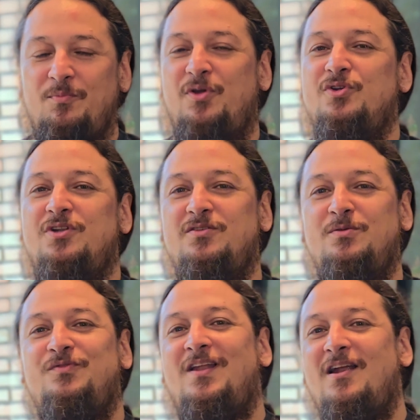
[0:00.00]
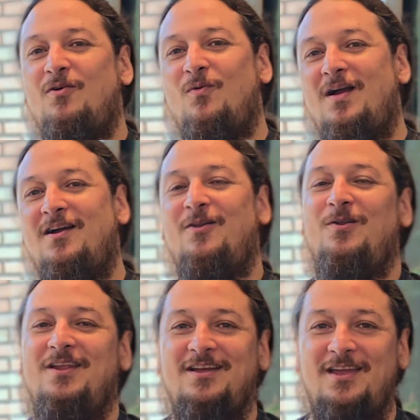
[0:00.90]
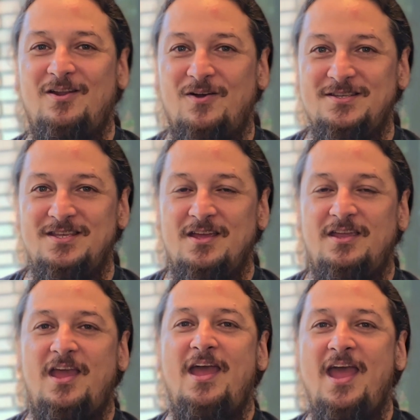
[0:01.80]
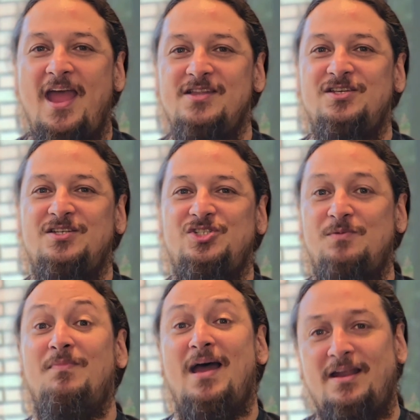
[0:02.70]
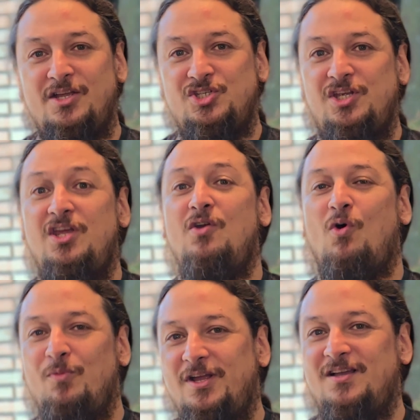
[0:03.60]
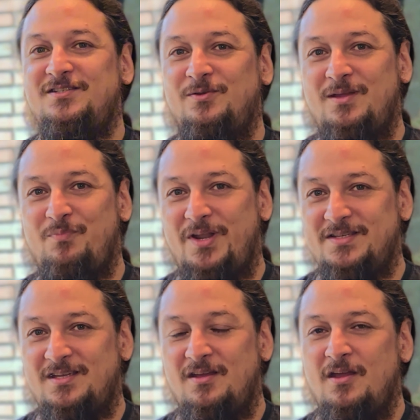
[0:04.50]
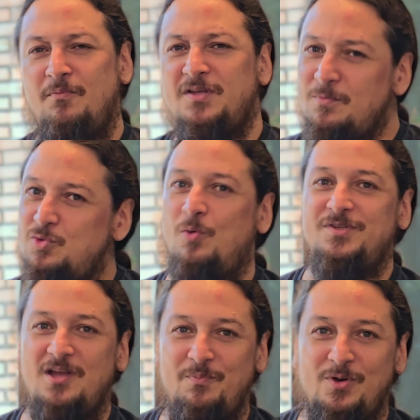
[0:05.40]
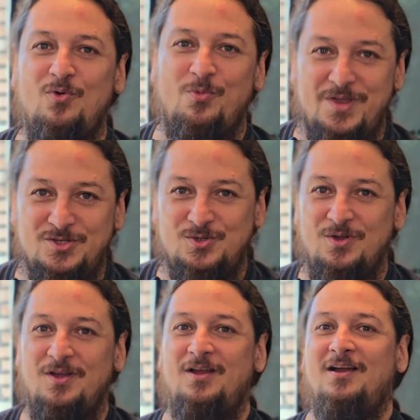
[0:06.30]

que hoje nós vamos falar com a Carolina Queiroz, que é Head de Marketing e Comunicação da empresa. Mas vamos começar pelo começo.